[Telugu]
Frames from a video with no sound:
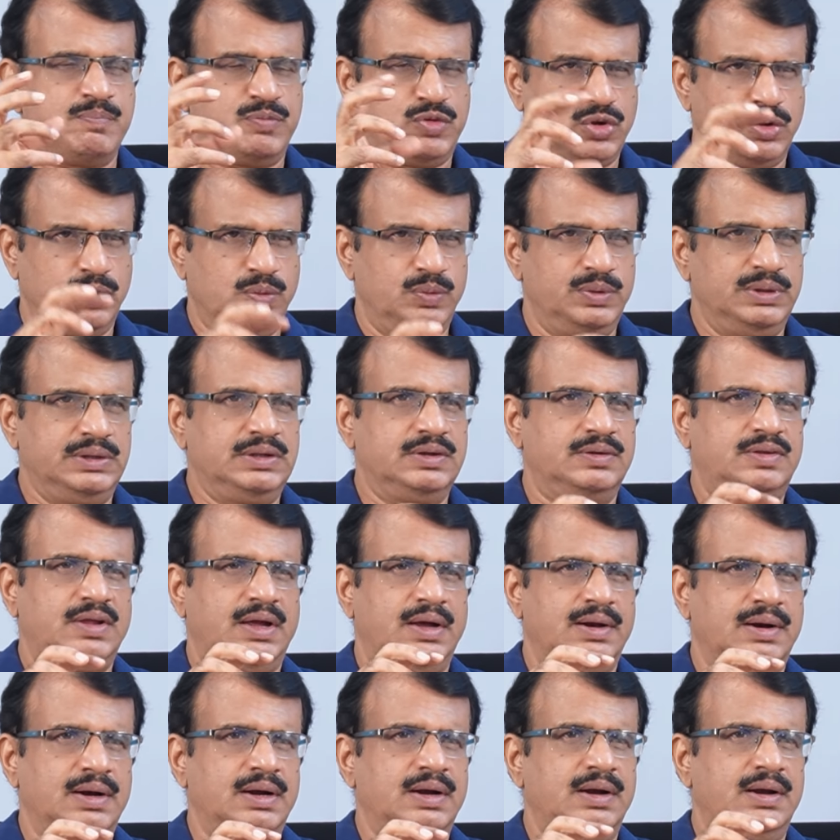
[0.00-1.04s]
సో
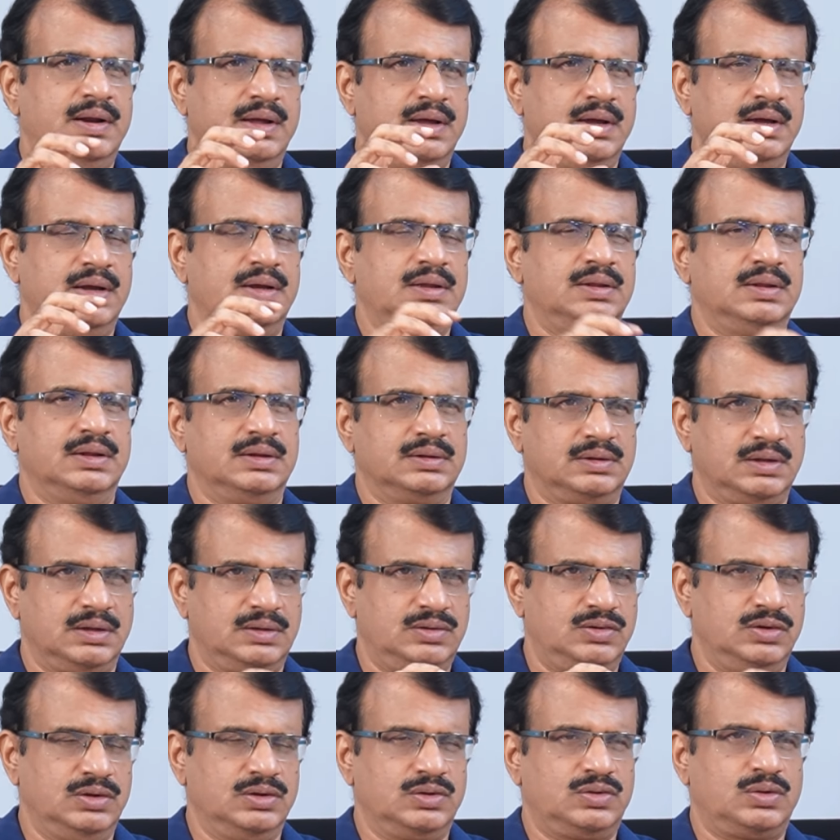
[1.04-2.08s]
విజయసాయిరెడ్డి ఇదంతా
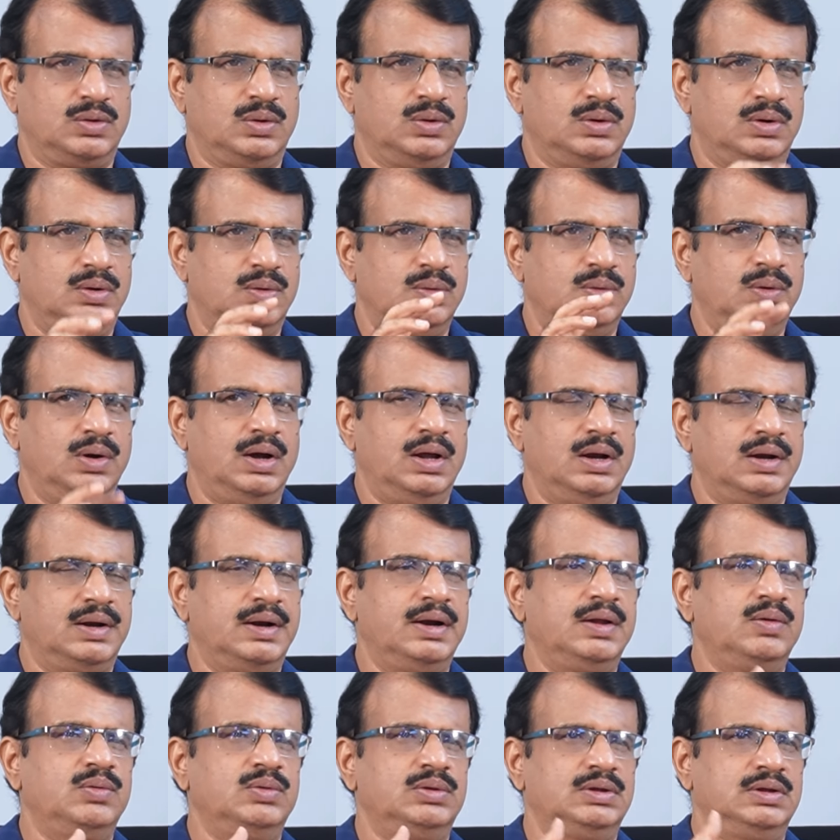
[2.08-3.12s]
చేస్తున్నాడు
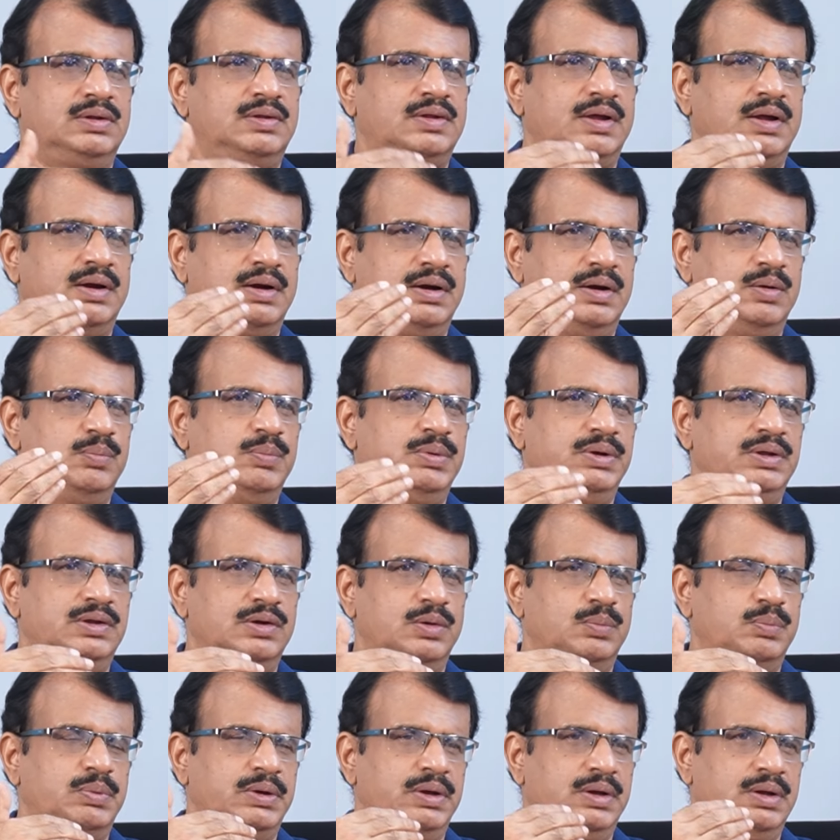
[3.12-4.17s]
ఆల్రెడీ విజయసాయిరెడ్డి
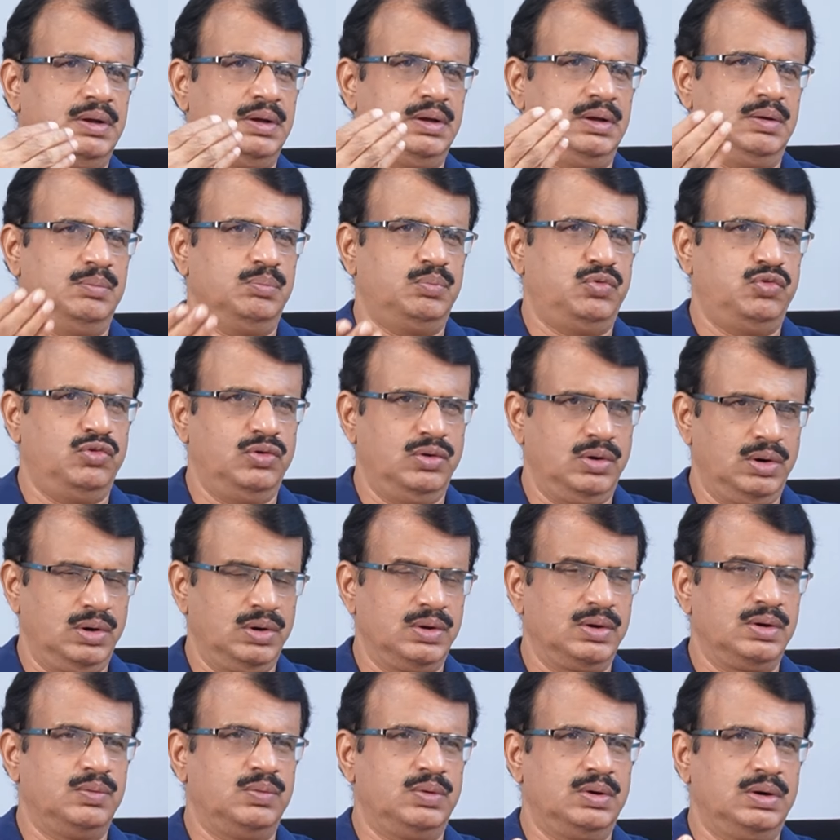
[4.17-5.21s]
బీజేపీ
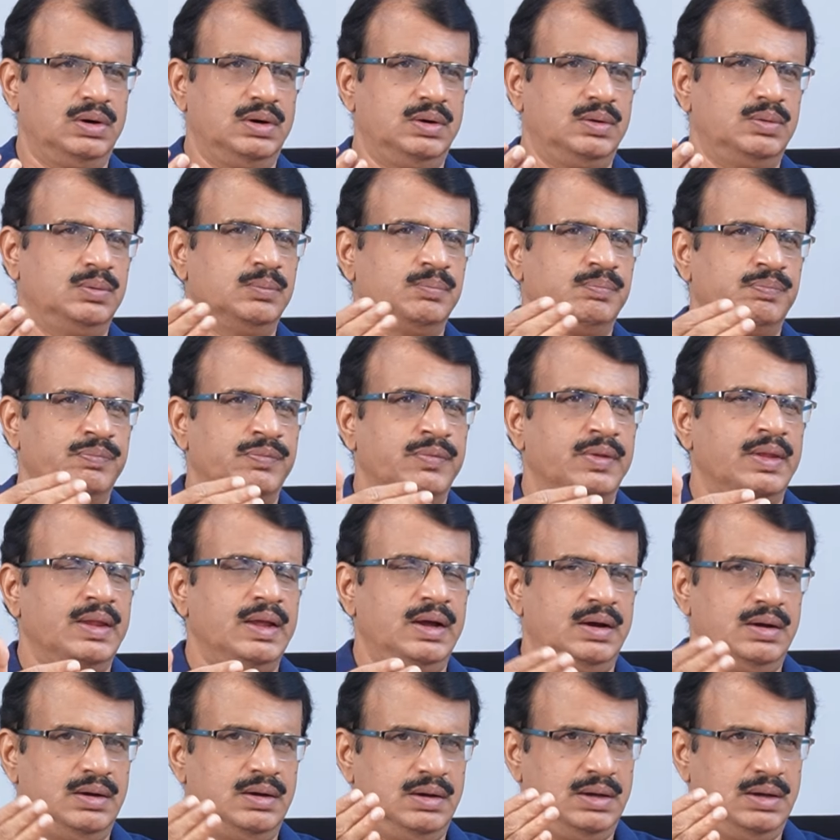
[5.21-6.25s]
ఫోల్డ్లోనే ఉన్నాడు
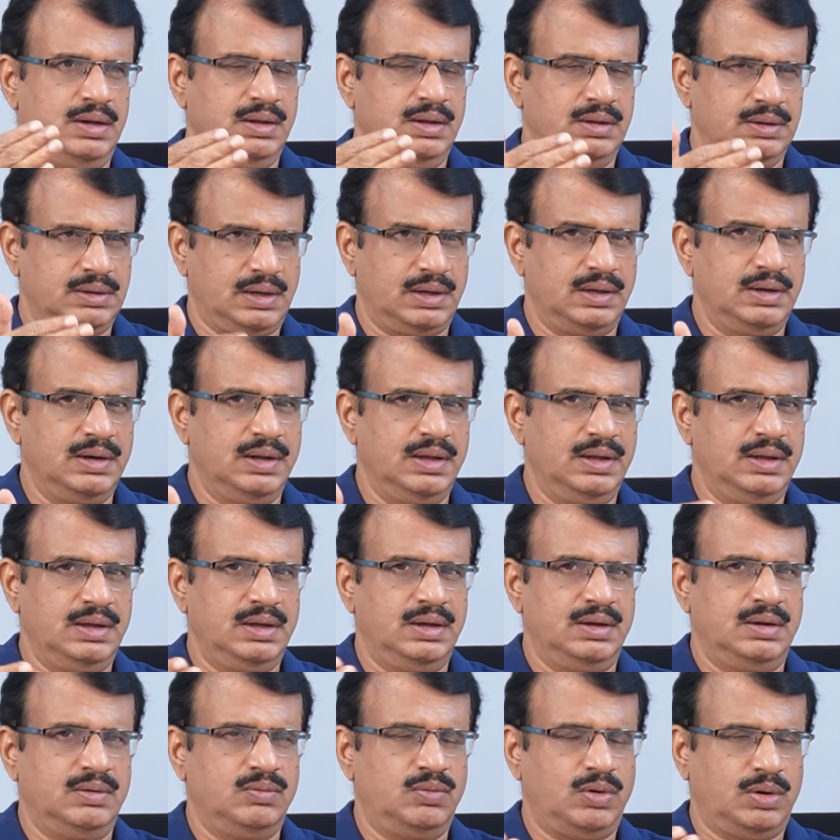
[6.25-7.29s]
అందుకనే
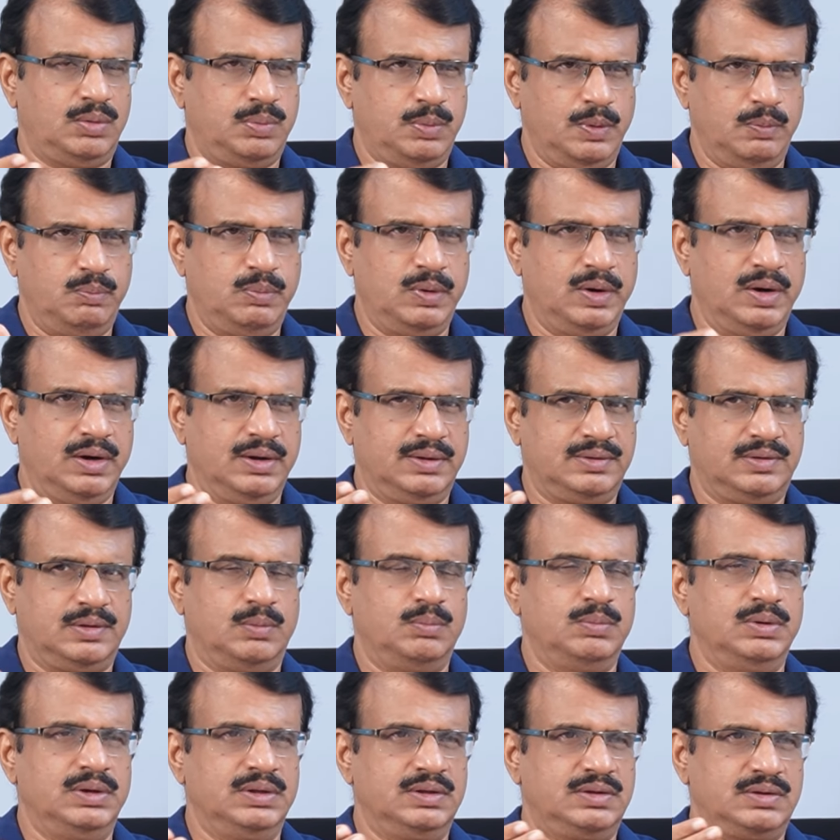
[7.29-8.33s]
వక్ఫ్ బిల్లుకు
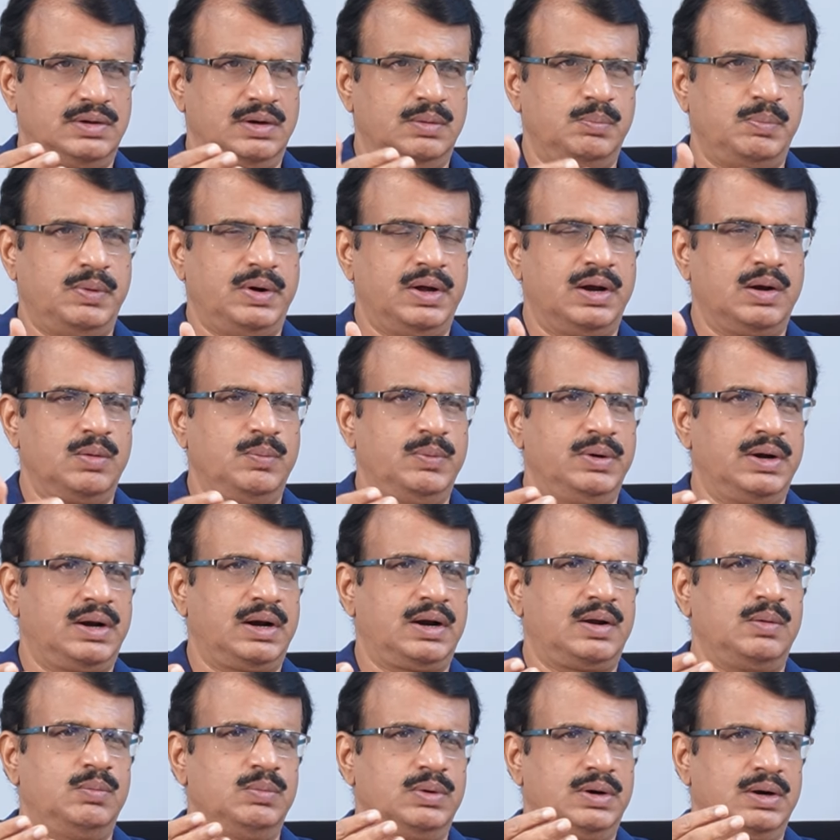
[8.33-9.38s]
సంబంధించిన పార్లమెంటరీ
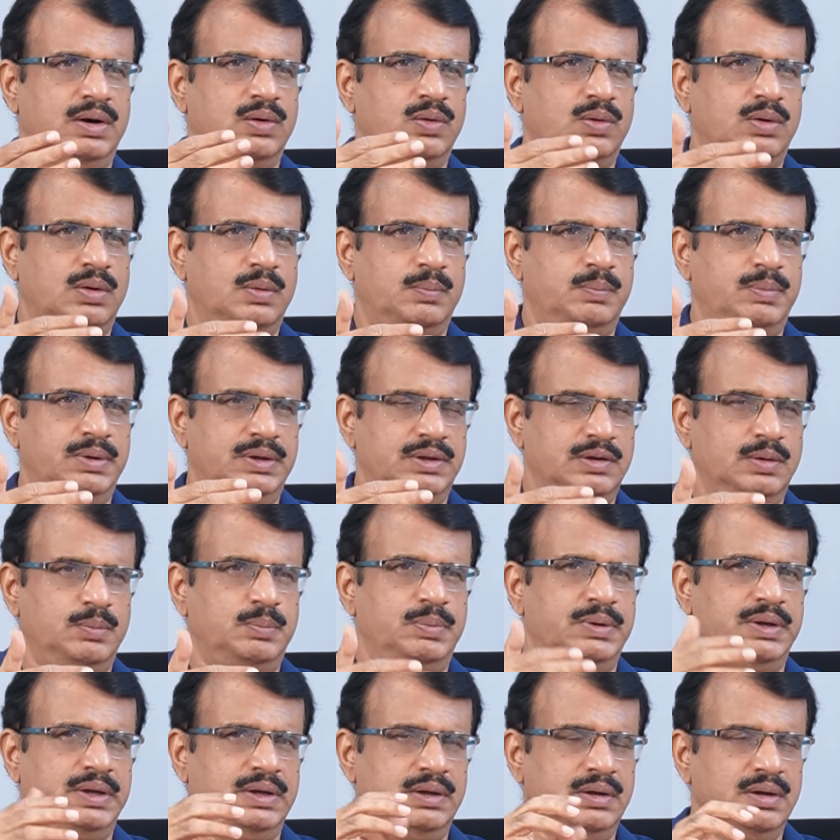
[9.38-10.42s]
కమిటీలో కూడా
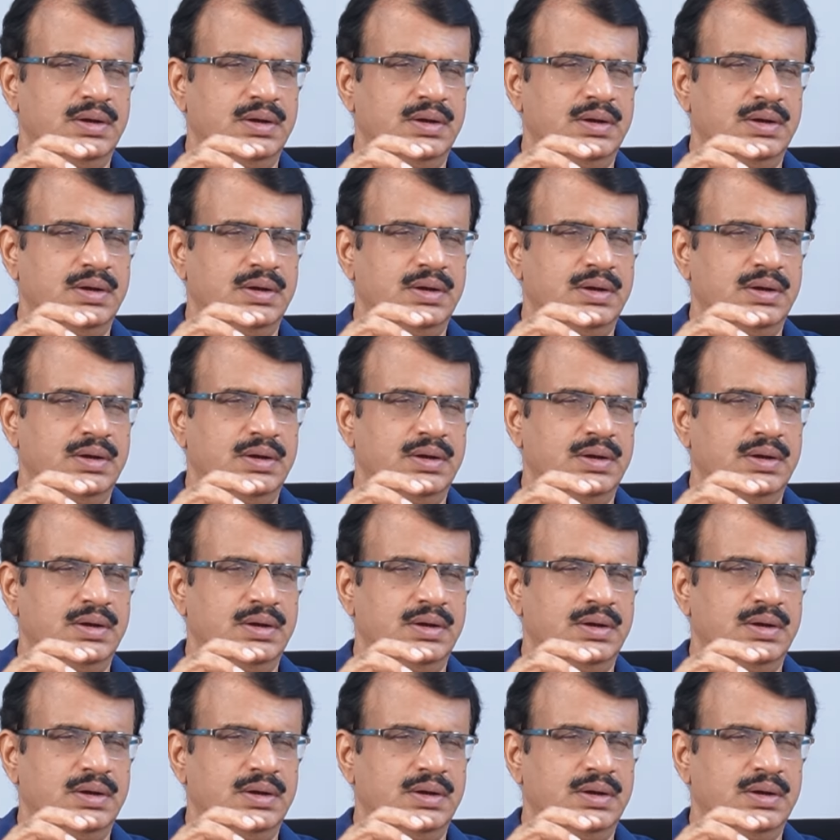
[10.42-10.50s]
బీజేపీ